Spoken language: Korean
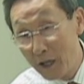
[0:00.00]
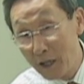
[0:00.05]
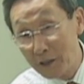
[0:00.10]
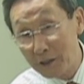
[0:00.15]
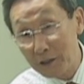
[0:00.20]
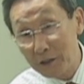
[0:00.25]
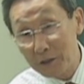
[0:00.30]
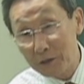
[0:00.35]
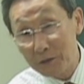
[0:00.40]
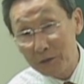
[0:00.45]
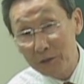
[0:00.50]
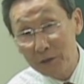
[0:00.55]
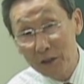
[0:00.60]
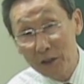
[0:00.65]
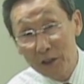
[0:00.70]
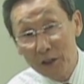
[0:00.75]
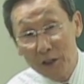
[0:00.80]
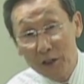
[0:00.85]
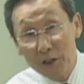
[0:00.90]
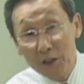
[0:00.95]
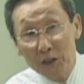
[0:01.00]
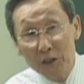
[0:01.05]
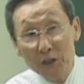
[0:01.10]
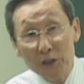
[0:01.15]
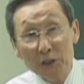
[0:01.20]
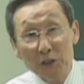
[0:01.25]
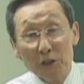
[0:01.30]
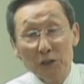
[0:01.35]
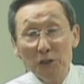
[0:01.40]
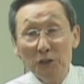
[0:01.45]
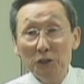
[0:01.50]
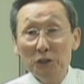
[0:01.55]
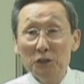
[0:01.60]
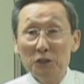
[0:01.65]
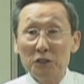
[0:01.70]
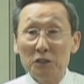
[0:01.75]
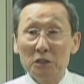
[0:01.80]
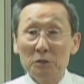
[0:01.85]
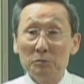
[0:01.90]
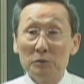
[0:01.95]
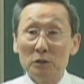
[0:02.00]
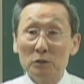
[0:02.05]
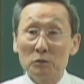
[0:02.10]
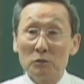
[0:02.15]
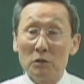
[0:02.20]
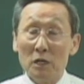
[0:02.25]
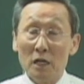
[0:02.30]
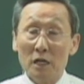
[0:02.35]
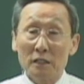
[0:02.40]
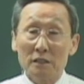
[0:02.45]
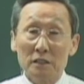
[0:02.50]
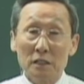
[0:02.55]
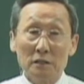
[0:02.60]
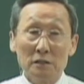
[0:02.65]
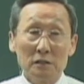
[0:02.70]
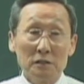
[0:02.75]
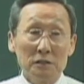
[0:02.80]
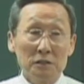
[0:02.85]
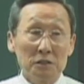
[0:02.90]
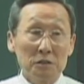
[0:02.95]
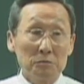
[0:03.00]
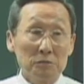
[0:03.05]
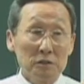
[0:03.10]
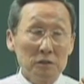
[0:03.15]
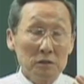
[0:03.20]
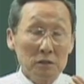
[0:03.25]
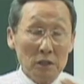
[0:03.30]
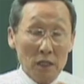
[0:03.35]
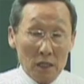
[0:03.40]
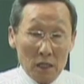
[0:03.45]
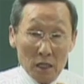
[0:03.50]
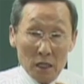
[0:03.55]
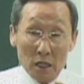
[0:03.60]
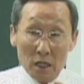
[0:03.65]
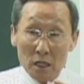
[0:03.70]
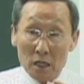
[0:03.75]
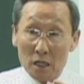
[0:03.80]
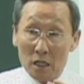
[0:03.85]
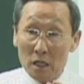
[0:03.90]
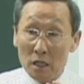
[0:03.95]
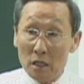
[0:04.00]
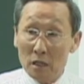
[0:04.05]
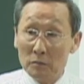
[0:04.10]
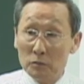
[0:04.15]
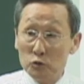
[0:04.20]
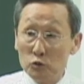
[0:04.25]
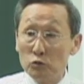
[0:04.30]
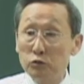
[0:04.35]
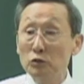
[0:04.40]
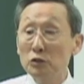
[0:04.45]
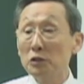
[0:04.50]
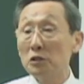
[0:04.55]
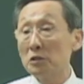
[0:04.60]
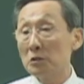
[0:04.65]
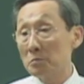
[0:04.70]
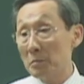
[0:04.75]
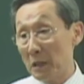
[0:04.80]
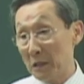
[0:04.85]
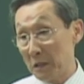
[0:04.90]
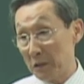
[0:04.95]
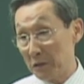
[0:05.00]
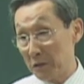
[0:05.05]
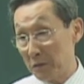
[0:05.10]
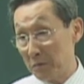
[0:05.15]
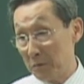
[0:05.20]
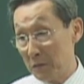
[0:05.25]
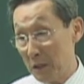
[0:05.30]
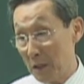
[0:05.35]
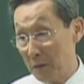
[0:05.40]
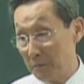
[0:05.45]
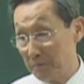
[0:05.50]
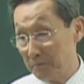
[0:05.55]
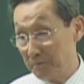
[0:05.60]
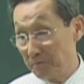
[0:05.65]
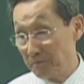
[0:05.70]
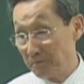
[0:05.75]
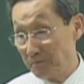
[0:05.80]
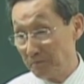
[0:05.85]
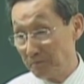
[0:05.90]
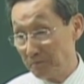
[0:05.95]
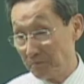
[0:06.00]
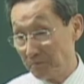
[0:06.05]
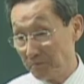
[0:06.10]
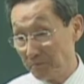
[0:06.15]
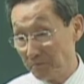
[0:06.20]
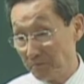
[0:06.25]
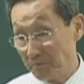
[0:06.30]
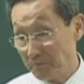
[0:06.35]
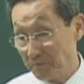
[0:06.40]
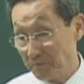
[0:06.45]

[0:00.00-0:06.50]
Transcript: 아시겠어요? 이런 느낌을 과학자들이 지금 탁 충격을 받았습니다. 음.